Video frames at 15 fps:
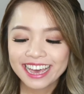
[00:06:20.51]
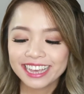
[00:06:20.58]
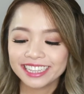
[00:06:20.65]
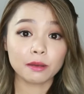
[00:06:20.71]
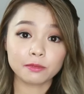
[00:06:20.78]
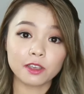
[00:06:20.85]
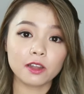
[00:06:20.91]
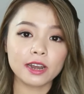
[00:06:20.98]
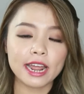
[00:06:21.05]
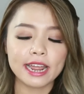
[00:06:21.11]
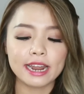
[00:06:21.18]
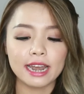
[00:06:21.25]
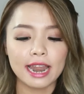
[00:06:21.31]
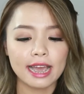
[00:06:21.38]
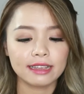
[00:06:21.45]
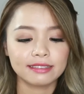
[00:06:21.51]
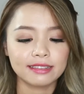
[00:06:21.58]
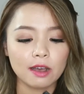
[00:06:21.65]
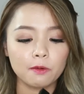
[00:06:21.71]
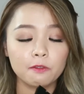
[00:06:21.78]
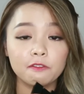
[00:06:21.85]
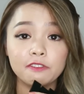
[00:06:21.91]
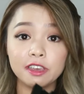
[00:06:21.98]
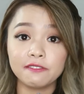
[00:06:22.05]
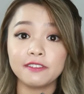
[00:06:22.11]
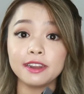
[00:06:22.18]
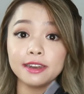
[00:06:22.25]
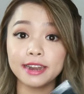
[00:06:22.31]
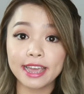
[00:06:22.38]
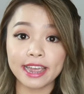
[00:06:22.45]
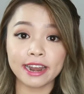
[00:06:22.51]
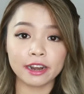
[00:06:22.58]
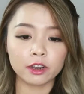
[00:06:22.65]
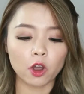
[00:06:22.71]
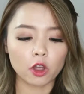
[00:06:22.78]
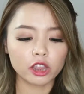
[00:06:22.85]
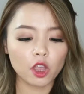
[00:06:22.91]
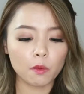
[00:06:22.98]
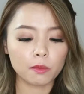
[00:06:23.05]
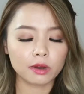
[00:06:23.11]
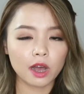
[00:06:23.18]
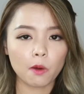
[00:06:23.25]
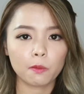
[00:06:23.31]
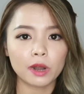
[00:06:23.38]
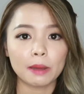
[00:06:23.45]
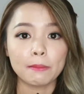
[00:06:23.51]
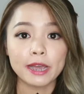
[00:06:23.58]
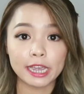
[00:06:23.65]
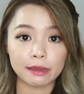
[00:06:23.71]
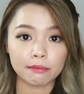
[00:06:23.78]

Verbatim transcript: Dòng son này là dòng Vivid Dare có tổng cộng là 7